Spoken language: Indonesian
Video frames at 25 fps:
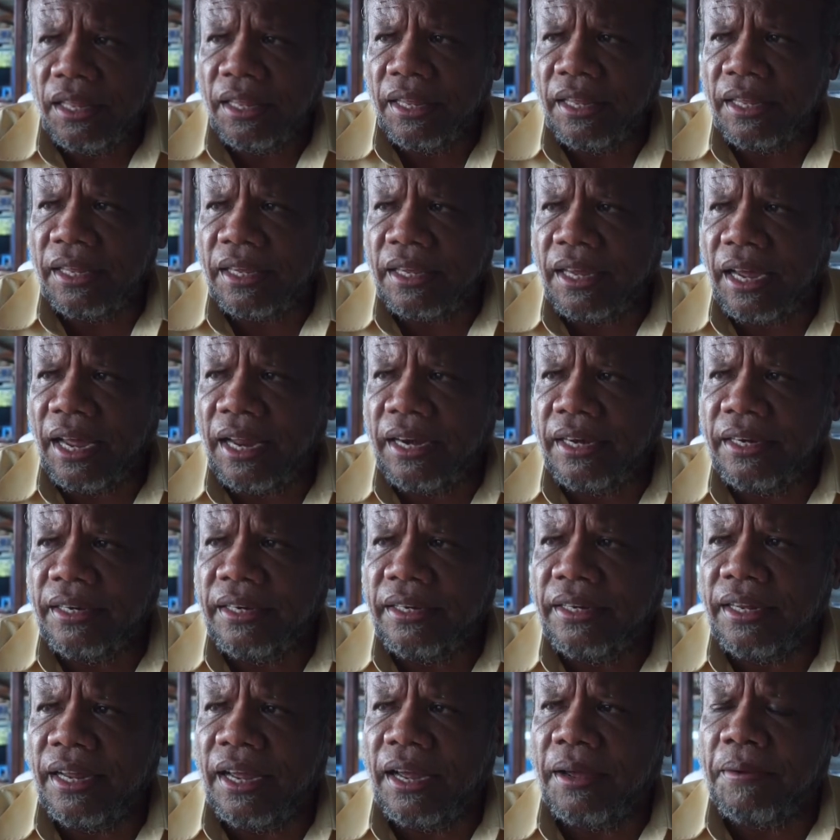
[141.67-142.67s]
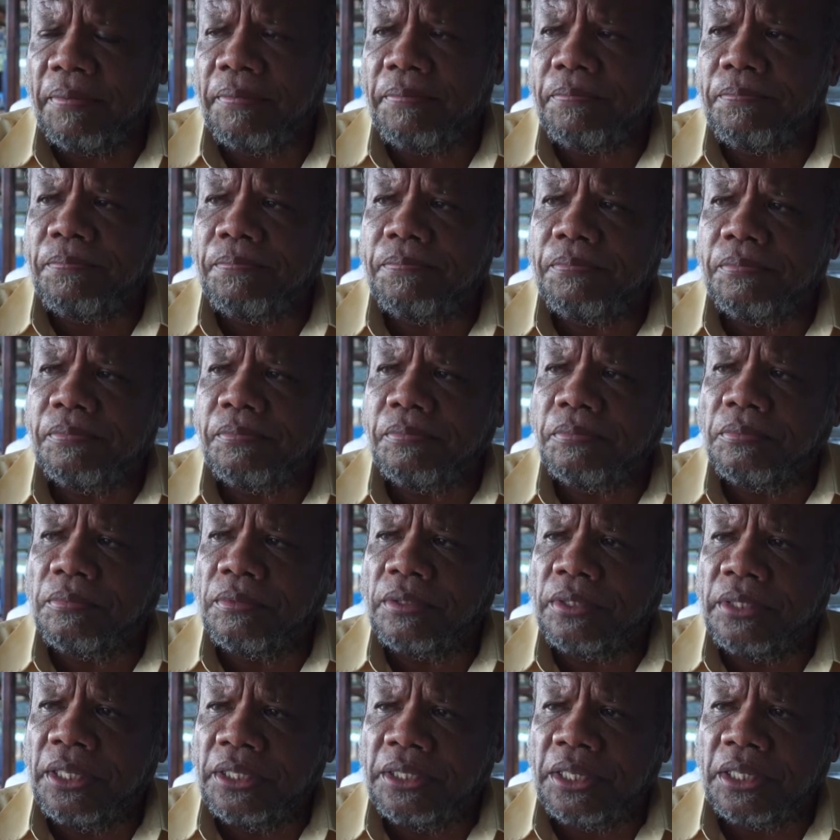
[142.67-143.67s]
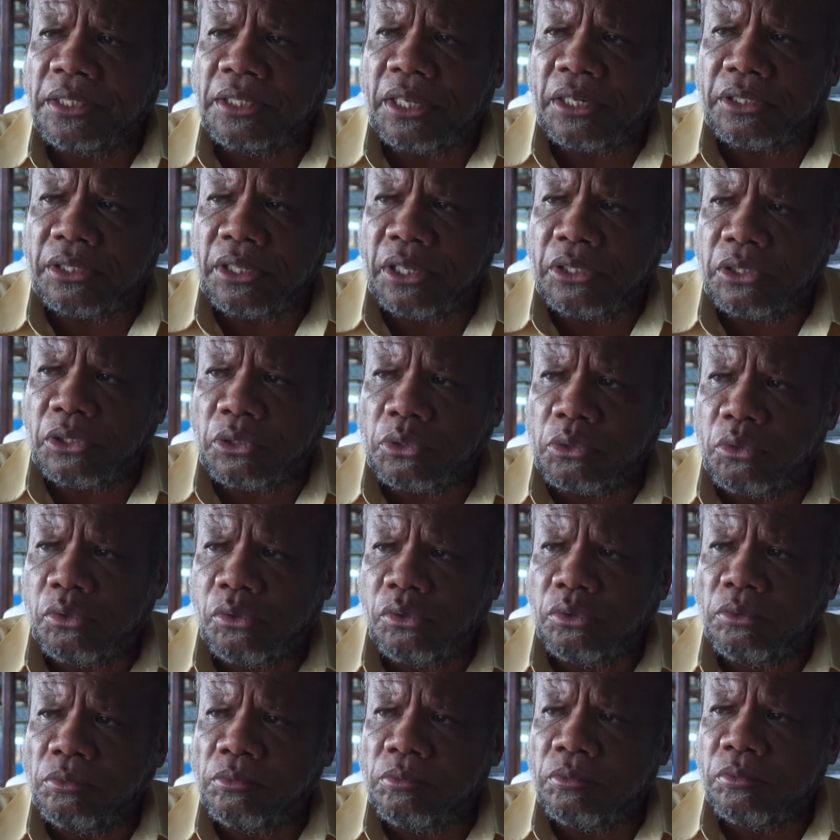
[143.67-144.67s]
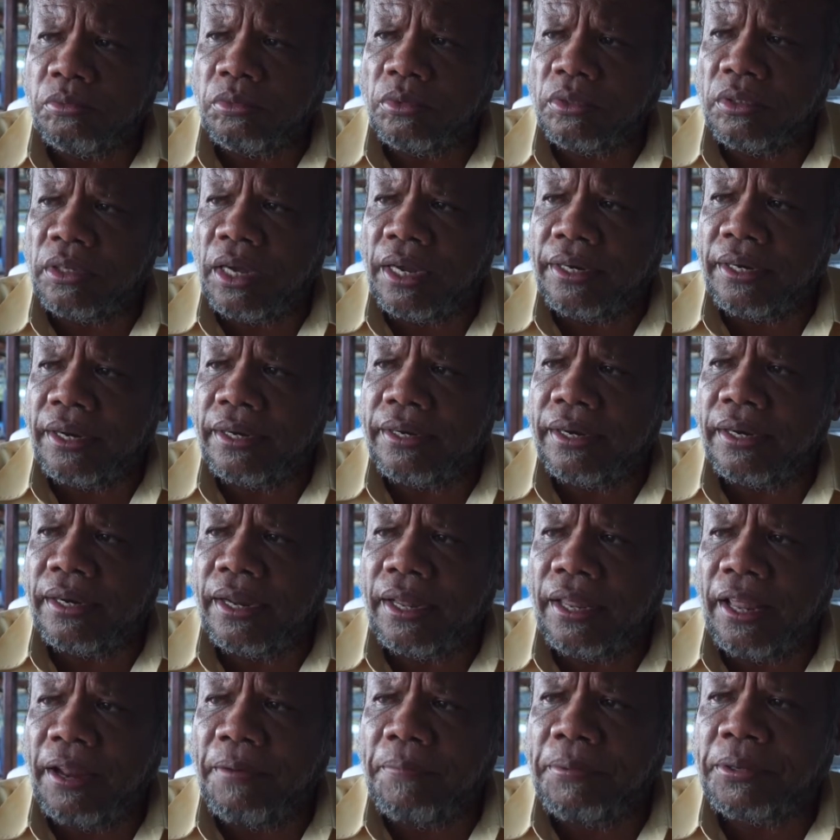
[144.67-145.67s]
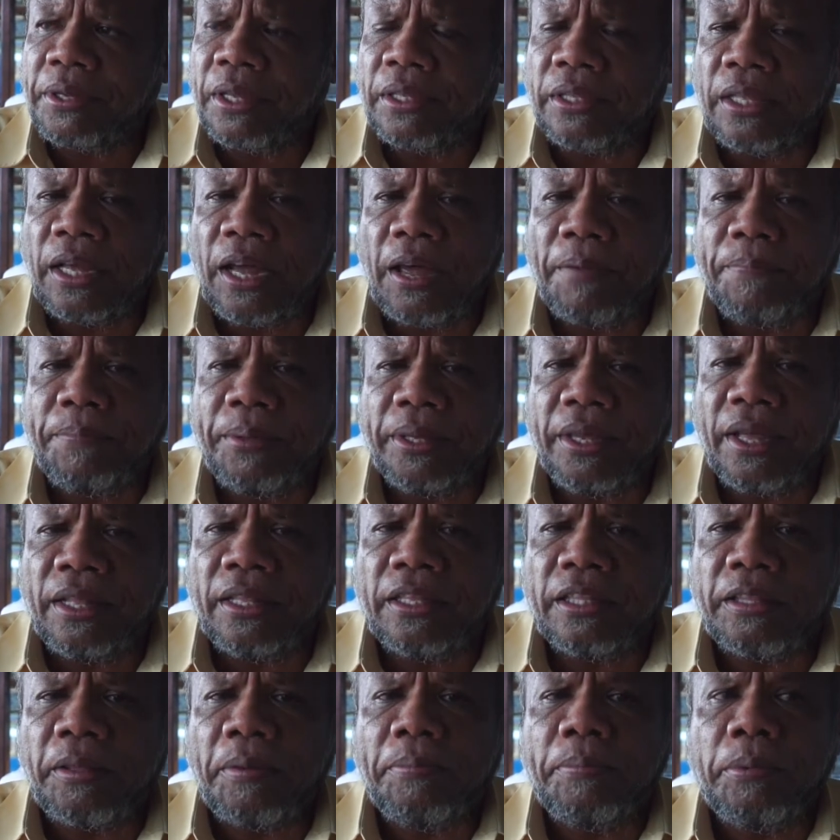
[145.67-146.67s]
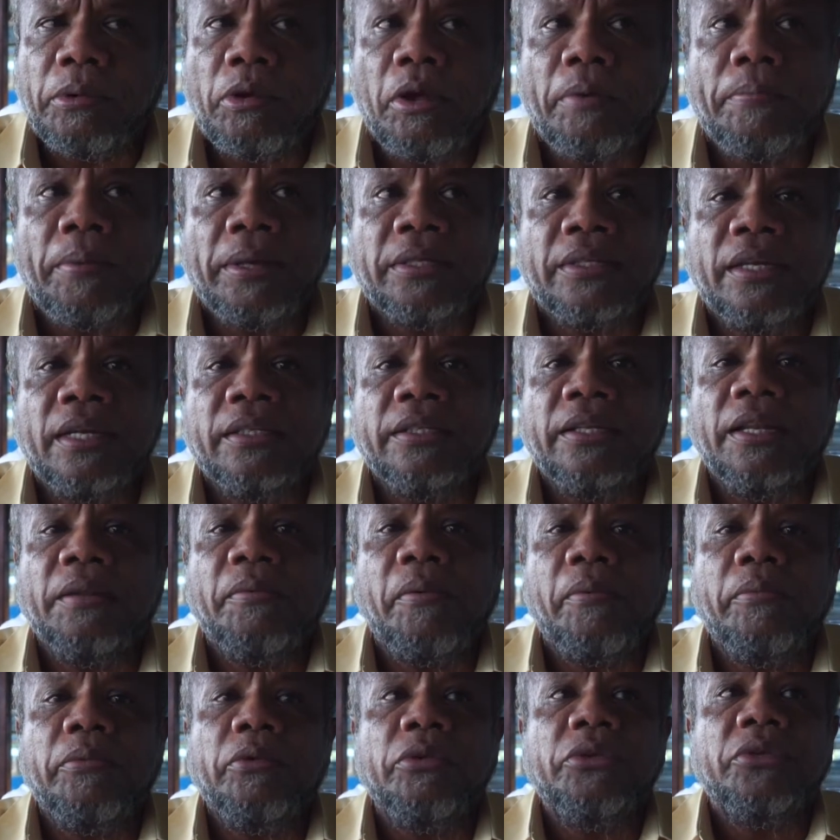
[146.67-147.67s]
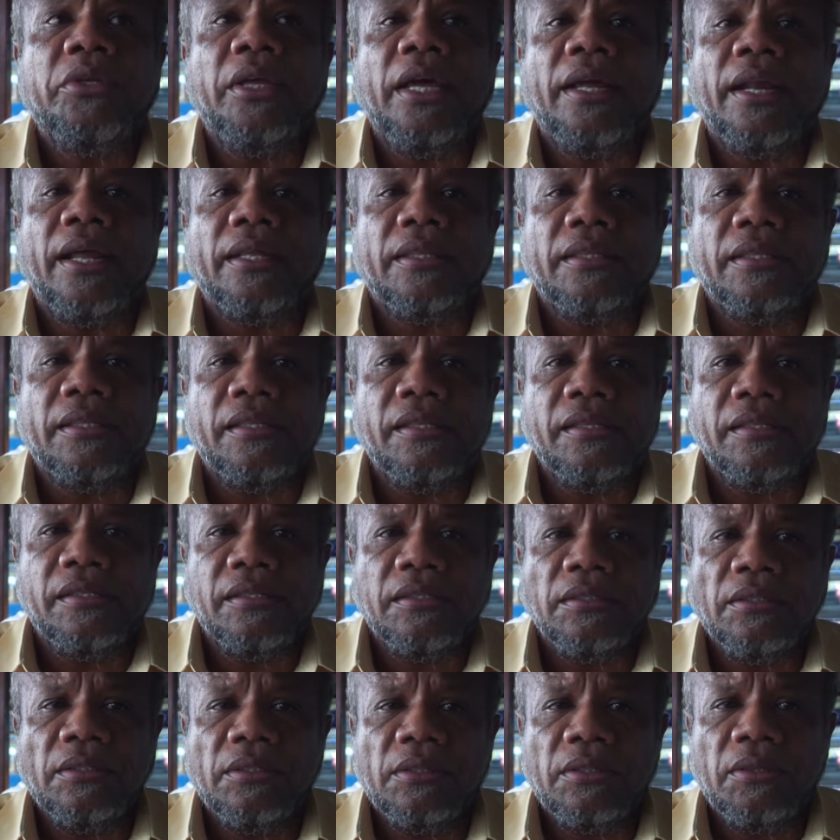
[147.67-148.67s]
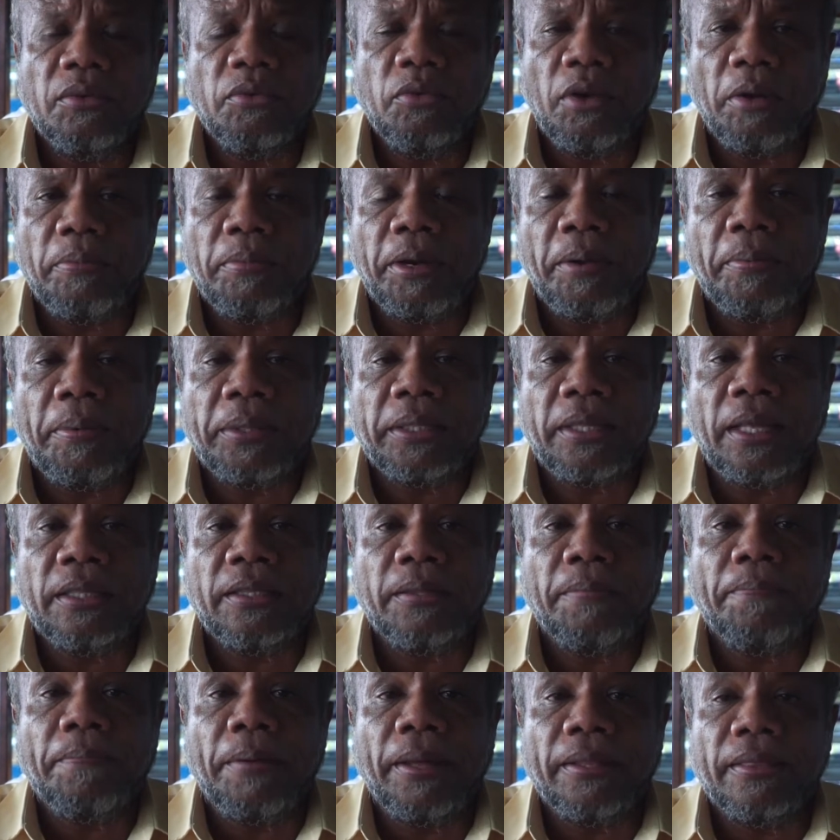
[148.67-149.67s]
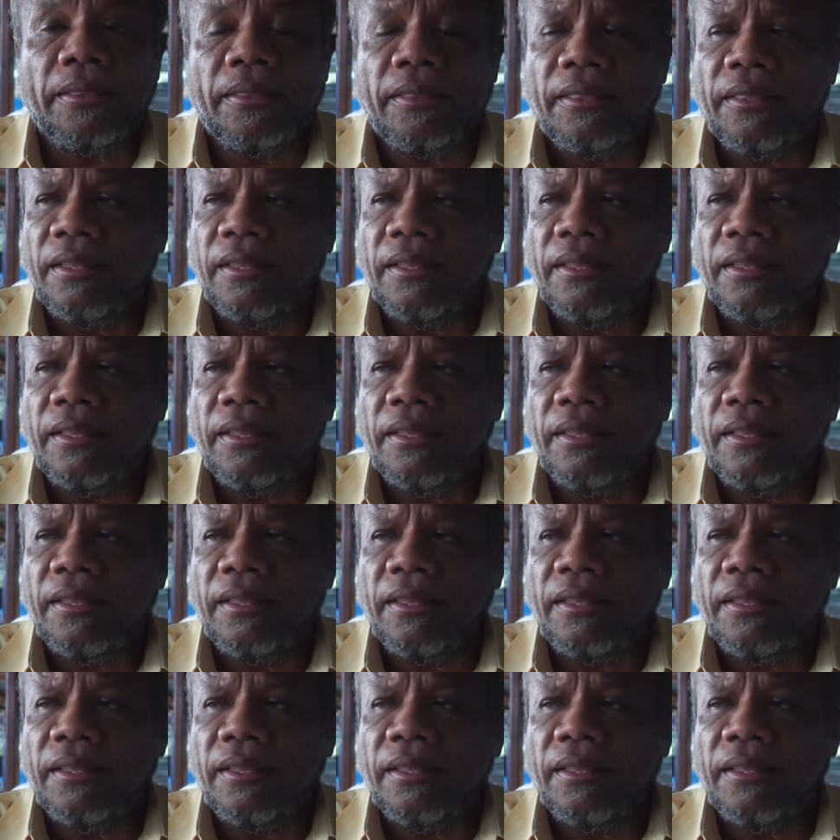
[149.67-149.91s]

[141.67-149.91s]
Ikan yang titik tertentu ada nelayan bisa tangkap ikan tetapi peluang pasar tidak memenuhi syarat. Kurang mendapatkan tempat.